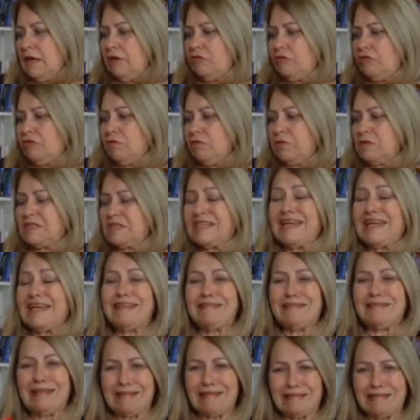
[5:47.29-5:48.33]
de você
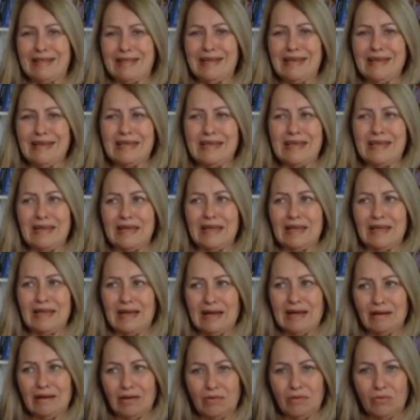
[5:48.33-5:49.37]
entender que
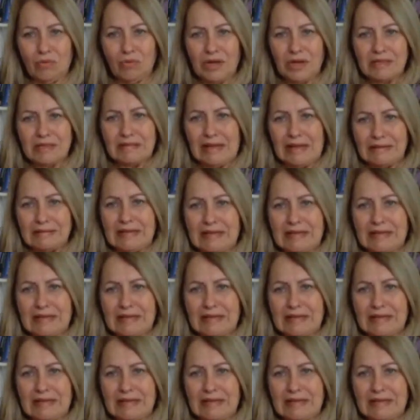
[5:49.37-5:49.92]
o que está